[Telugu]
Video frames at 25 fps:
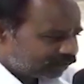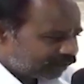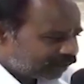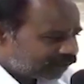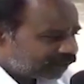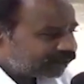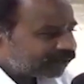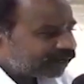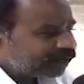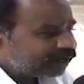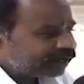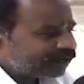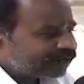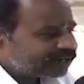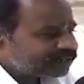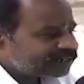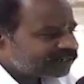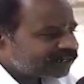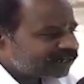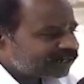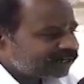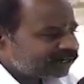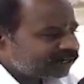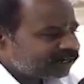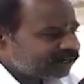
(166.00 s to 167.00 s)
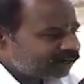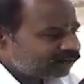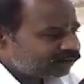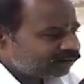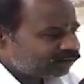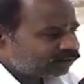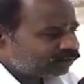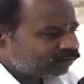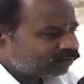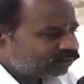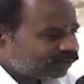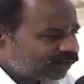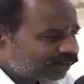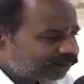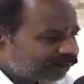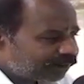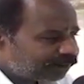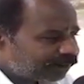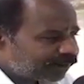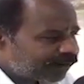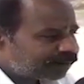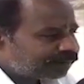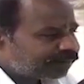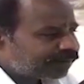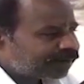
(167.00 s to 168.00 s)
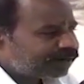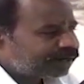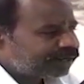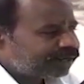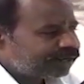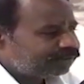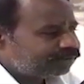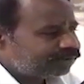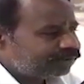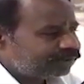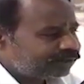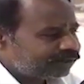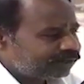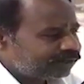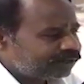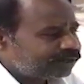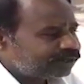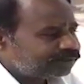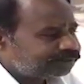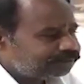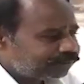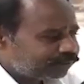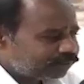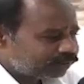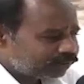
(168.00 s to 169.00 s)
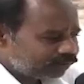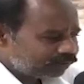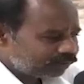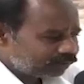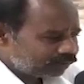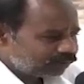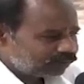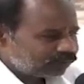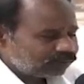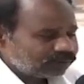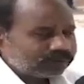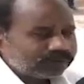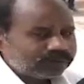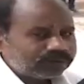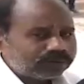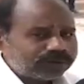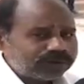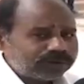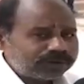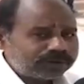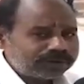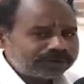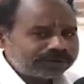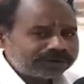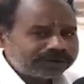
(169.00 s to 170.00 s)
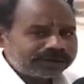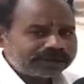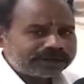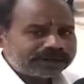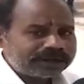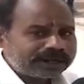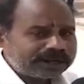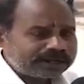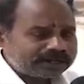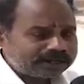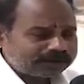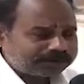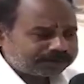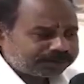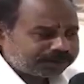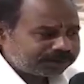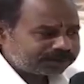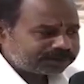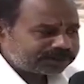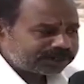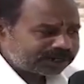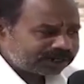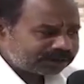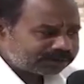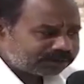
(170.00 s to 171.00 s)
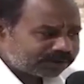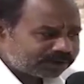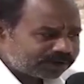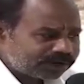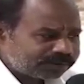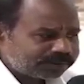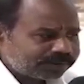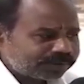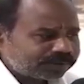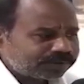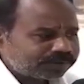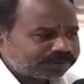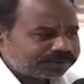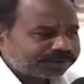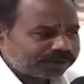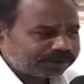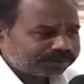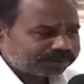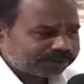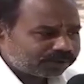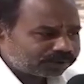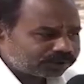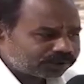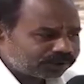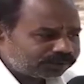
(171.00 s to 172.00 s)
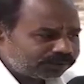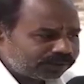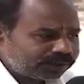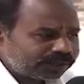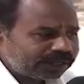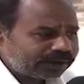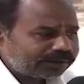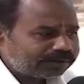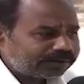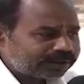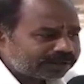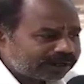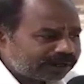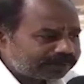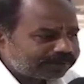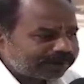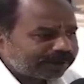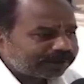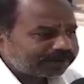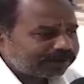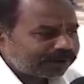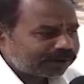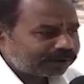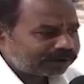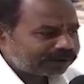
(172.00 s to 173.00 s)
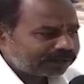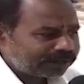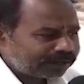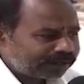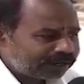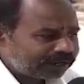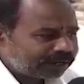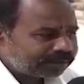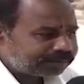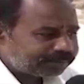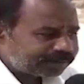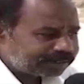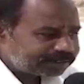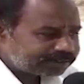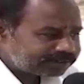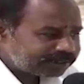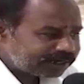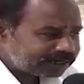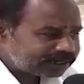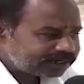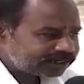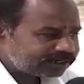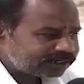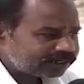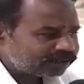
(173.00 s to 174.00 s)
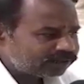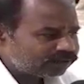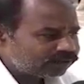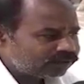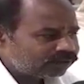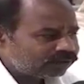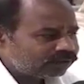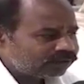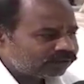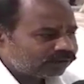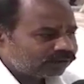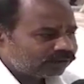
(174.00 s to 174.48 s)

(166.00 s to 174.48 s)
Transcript: తండ్రి గారు రాజశేఖర్ గారు ఉన్నప్పుడు పరిపాలన ఏముంది ఇప్పుడు ఉన్నటువంటి రా ఇప్పుడు జగన్మోహన్ రెడ్డి ప్రభుత్వంలో ఏ విధంగా పరిపాలన ఉంది అలాగే పంచాయతీ నిధులు